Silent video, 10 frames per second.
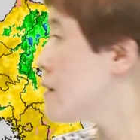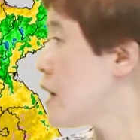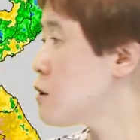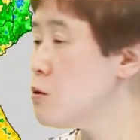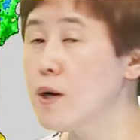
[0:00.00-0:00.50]

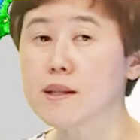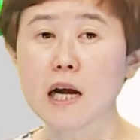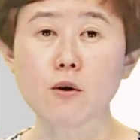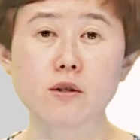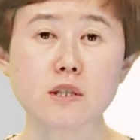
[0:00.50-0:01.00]
낮 동안
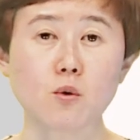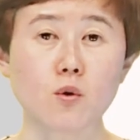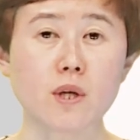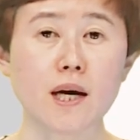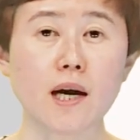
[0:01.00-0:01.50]
달궈진
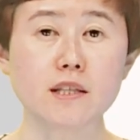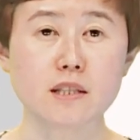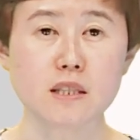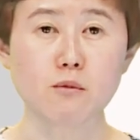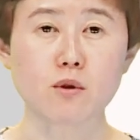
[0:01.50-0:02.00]
공기가
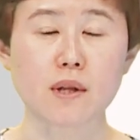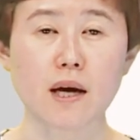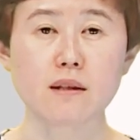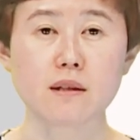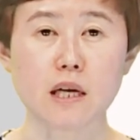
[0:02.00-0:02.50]
식지
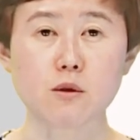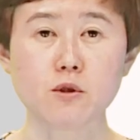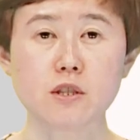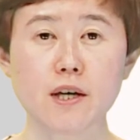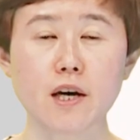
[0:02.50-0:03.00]
못한
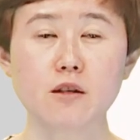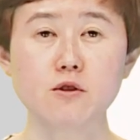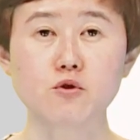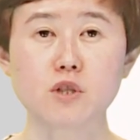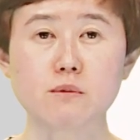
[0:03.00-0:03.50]
대도시와
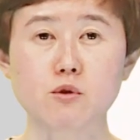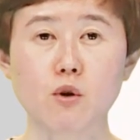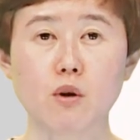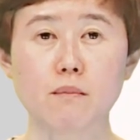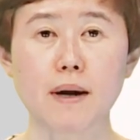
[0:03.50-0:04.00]
해안을
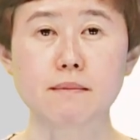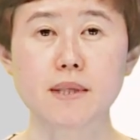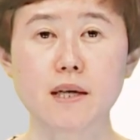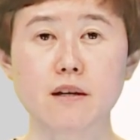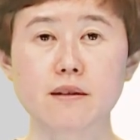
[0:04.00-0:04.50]
중심으로
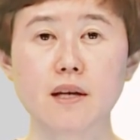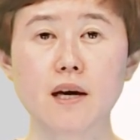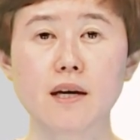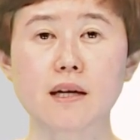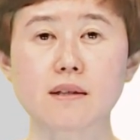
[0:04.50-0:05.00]
밤사이
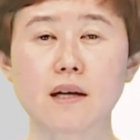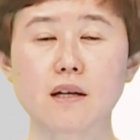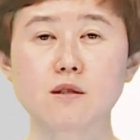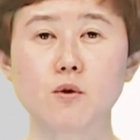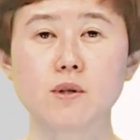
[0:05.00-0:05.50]
열대야가
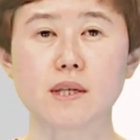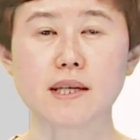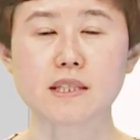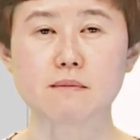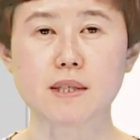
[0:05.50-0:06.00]
나타나는 곳
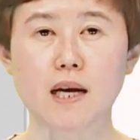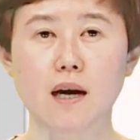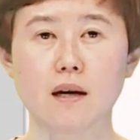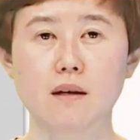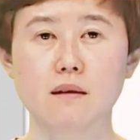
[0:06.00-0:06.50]

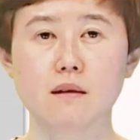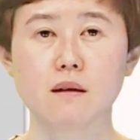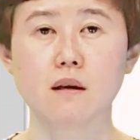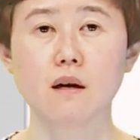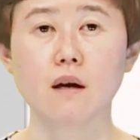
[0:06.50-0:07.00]
있겠습니다.
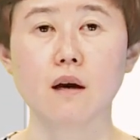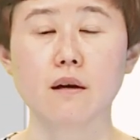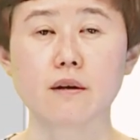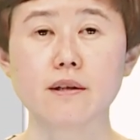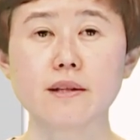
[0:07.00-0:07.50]

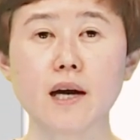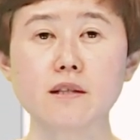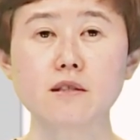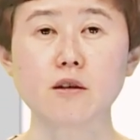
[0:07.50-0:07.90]
열대야는